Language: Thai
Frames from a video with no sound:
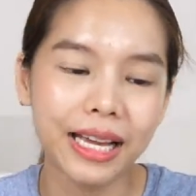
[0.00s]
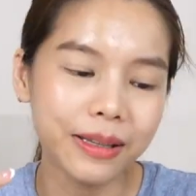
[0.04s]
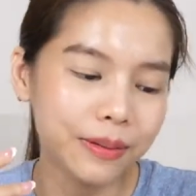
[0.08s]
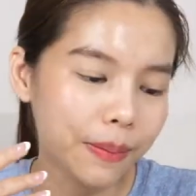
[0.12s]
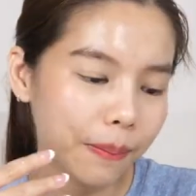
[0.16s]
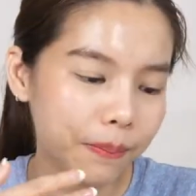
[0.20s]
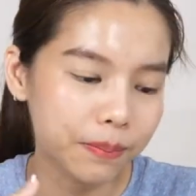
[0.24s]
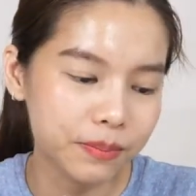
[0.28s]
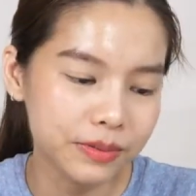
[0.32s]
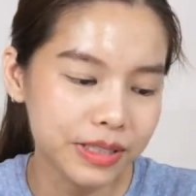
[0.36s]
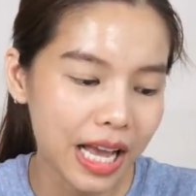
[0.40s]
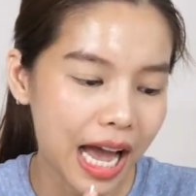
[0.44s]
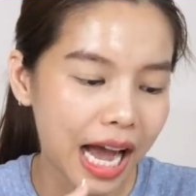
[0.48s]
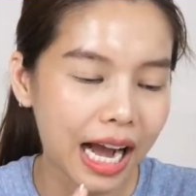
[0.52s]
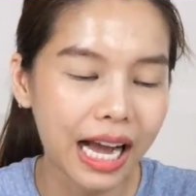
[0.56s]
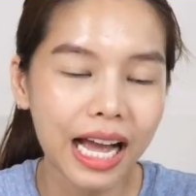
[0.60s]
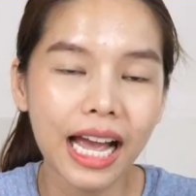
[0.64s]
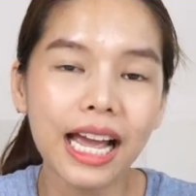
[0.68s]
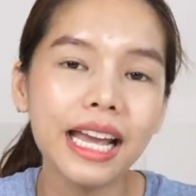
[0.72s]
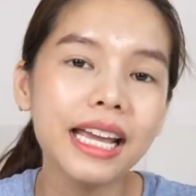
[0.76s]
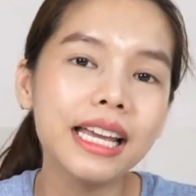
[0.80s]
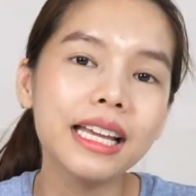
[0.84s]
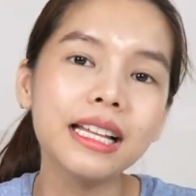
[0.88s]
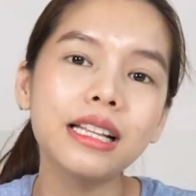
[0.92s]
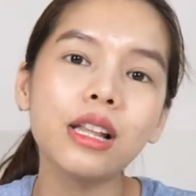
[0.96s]
แบบอยาก
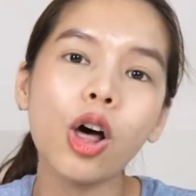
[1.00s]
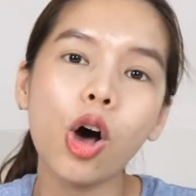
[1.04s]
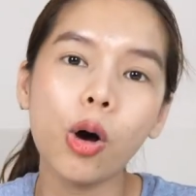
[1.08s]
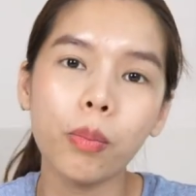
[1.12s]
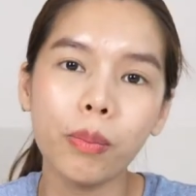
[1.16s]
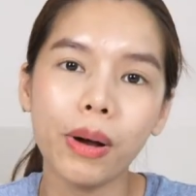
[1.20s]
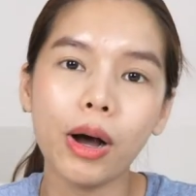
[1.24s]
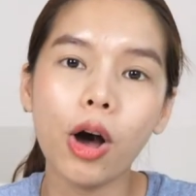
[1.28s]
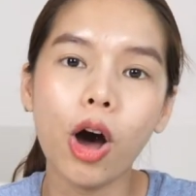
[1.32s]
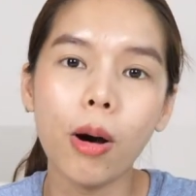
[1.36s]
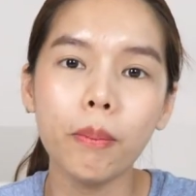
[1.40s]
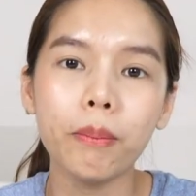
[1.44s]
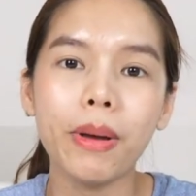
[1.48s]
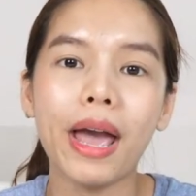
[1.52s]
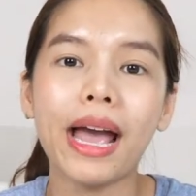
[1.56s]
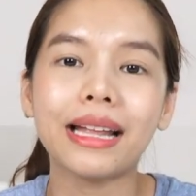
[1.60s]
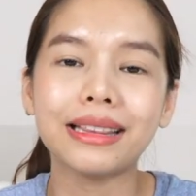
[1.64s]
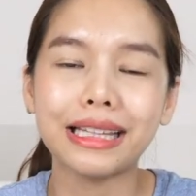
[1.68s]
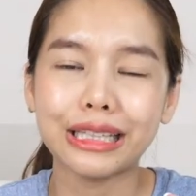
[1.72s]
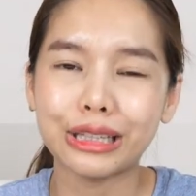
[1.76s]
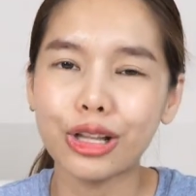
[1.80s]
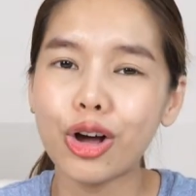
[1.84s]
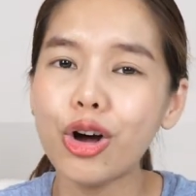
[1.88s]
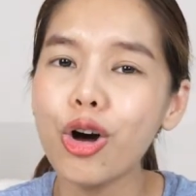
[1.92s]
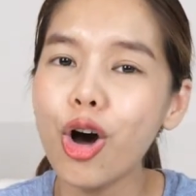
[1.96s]
ให้ลองมาคอมเพล
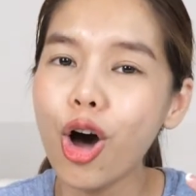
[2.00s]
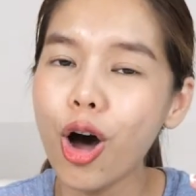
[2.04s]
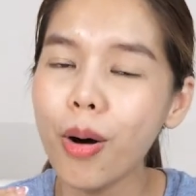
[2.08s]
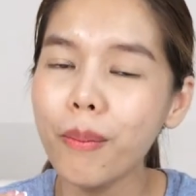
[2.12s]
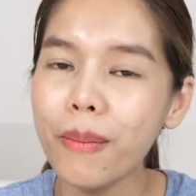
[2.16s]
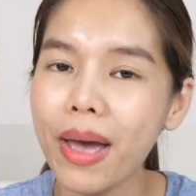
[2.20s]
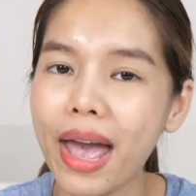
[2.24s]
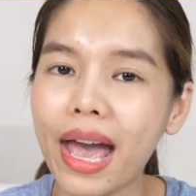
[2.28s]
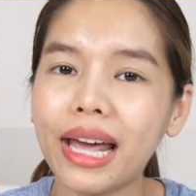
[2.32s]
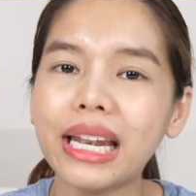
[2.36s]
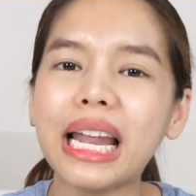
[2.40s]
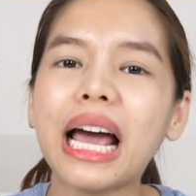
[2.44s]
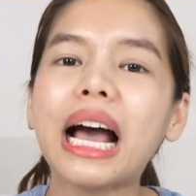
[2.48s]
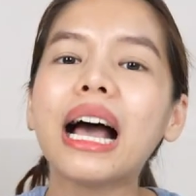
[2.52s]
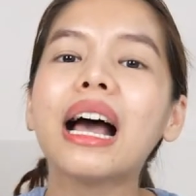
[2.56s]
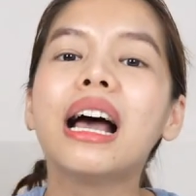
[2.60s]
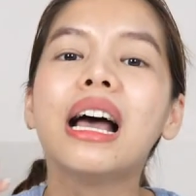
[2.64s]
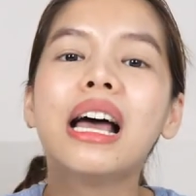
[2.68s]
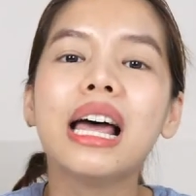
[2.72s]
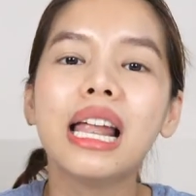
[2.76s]
แต่ต้องข้อแม้นะ